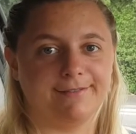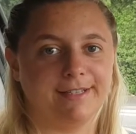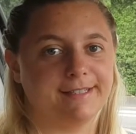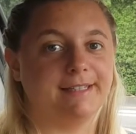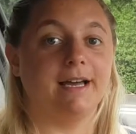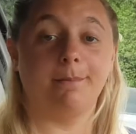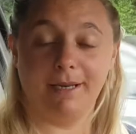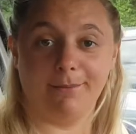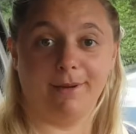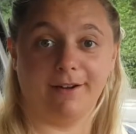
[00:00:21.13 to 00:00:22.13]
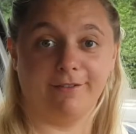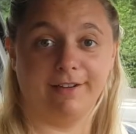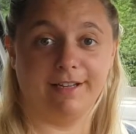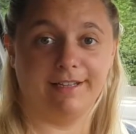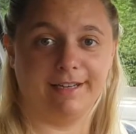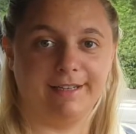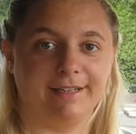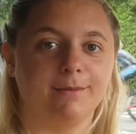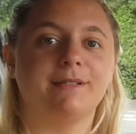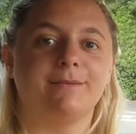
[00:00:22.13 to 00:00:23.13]
Wir sind nach Plettenberg gefahren, denn hier
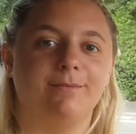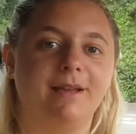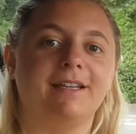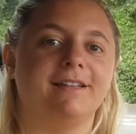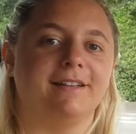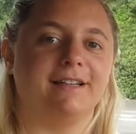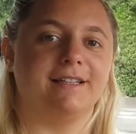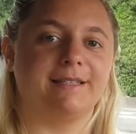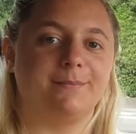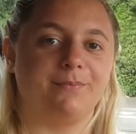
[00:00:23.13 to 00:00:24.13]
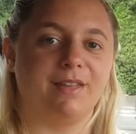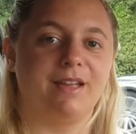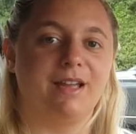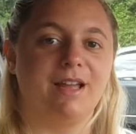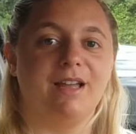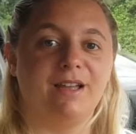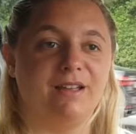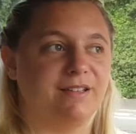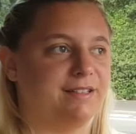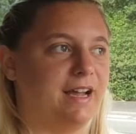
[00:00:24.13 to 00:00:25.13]
gibt's Märcheneis.
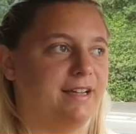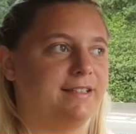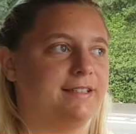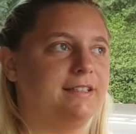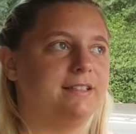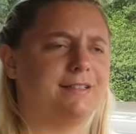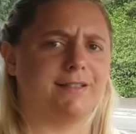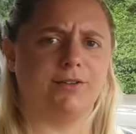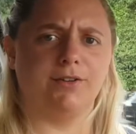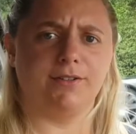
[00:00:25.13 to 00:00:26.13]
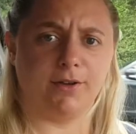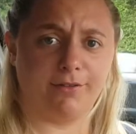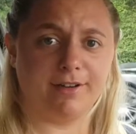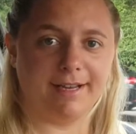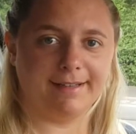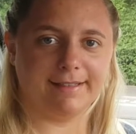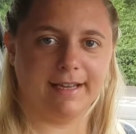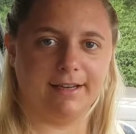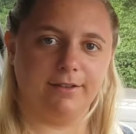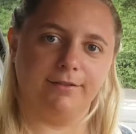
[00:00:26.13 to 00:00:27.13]
Ist eine Eisdiele, es soll Softeis
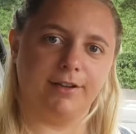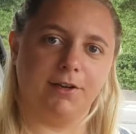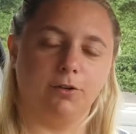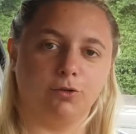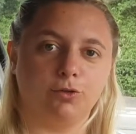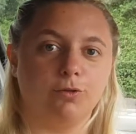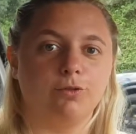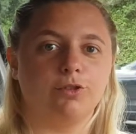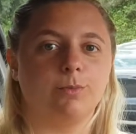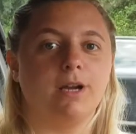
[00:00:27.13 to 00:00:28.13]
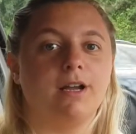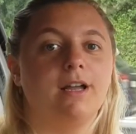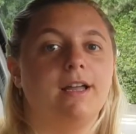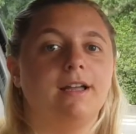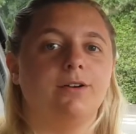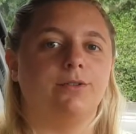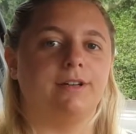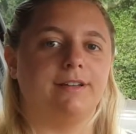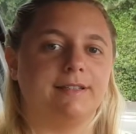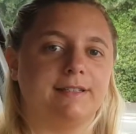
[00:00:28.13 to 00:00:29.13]
sein in Vanille- und Schokogeschmack. Und
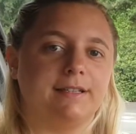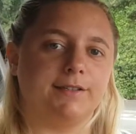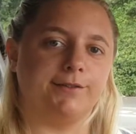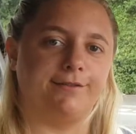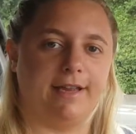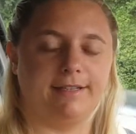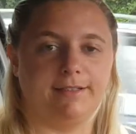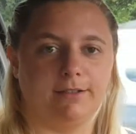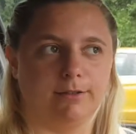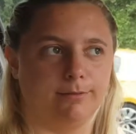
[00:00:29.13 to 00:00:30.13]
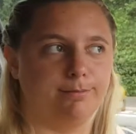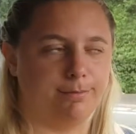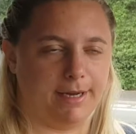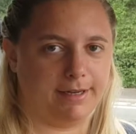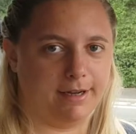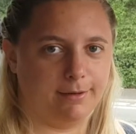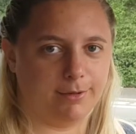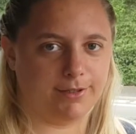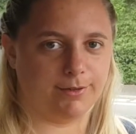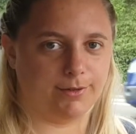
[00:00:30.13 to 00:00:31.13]
dann sind das so fertige Becher,
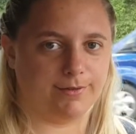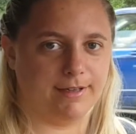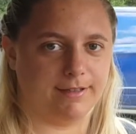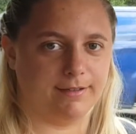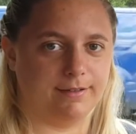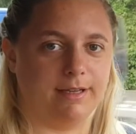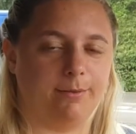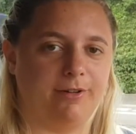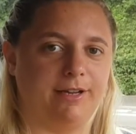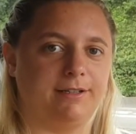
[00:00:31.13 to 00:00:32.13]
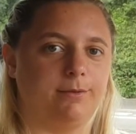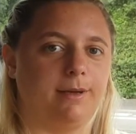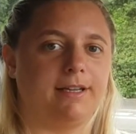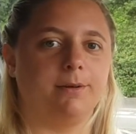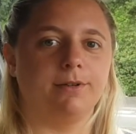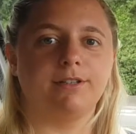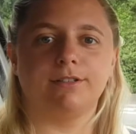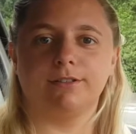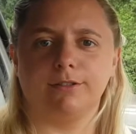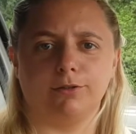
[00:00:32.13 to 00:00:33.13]
beziehungsweise die haben fertige Becher mit äh,
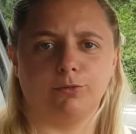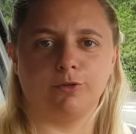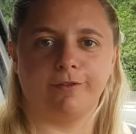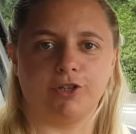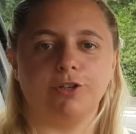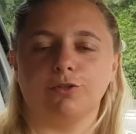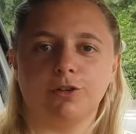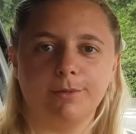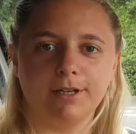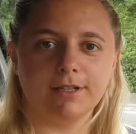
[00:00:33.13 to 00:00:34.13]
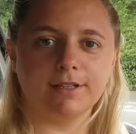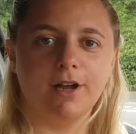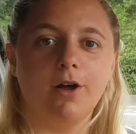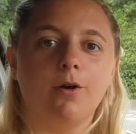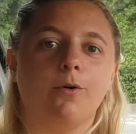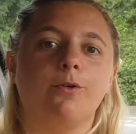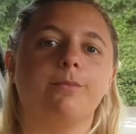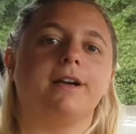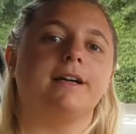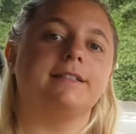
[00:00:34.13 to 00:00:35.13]
so verschiedenen Toppings. Und
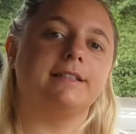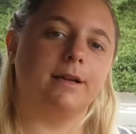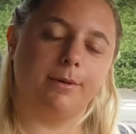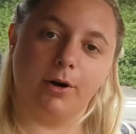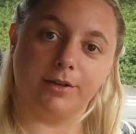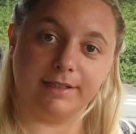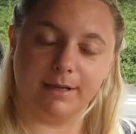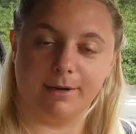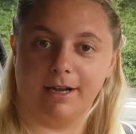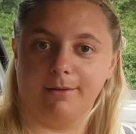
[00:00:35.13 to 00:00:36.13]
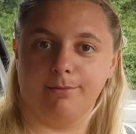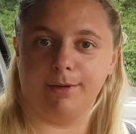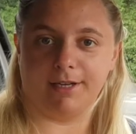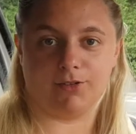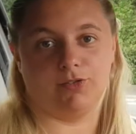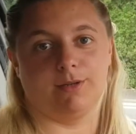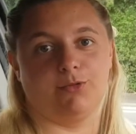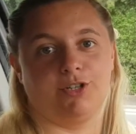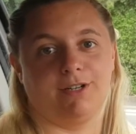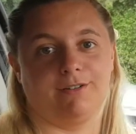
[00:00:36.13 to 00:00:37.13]
man kann sich aber auch selber einen Becher
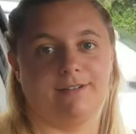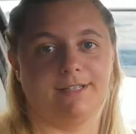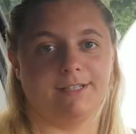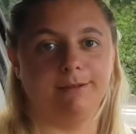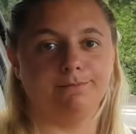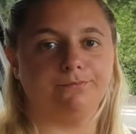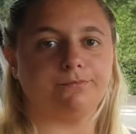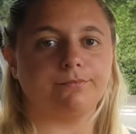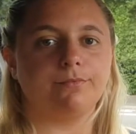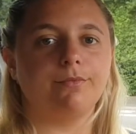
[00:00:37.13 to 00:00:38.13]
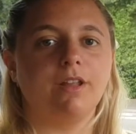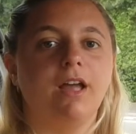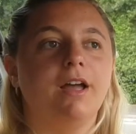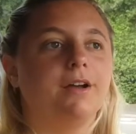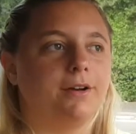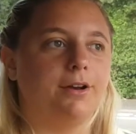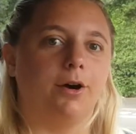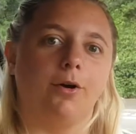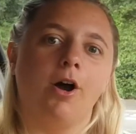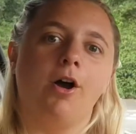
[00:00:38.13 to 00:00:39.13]
zusammenstellen quasi.
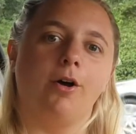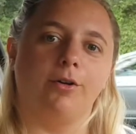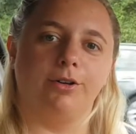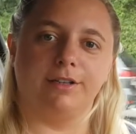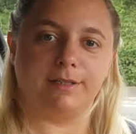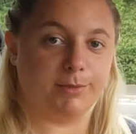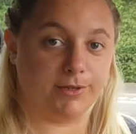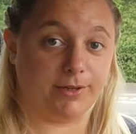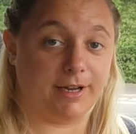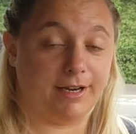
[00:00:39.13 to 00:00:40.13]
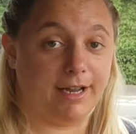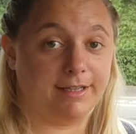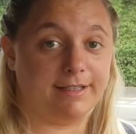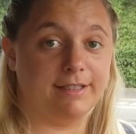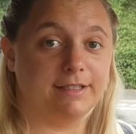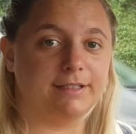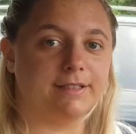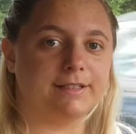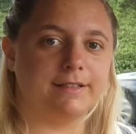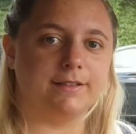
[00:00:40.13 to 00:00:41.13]
Genau. Und das Besondere an der Eisdiele
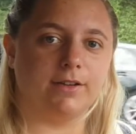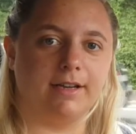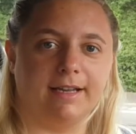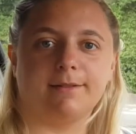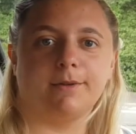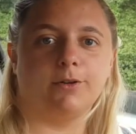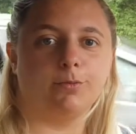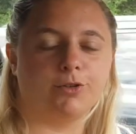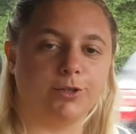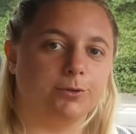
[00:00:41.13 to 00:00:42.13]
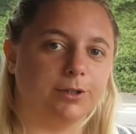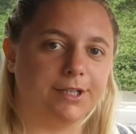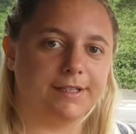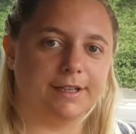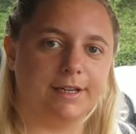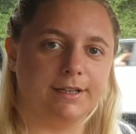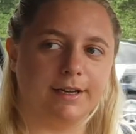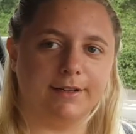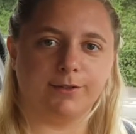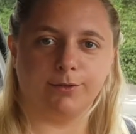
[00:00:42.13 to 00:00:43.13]
ist, sie soll erstmal hübsch dekoriert sein.
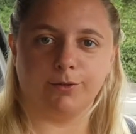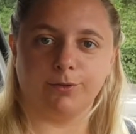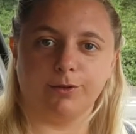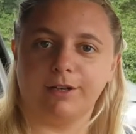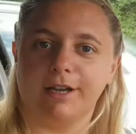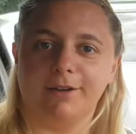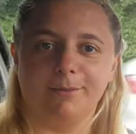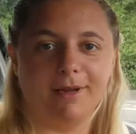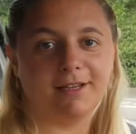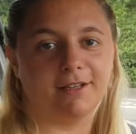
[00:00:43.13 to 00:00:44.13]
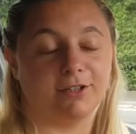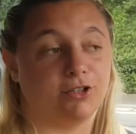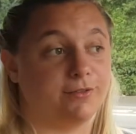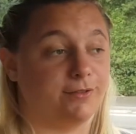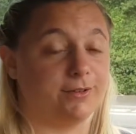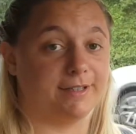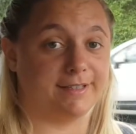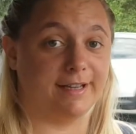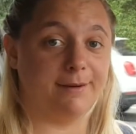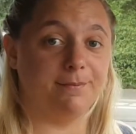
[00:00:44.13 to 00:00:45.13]
Also so eine kleine Märchenlandschaft soll das
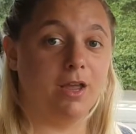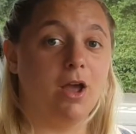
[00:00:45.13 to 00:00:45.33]
sein.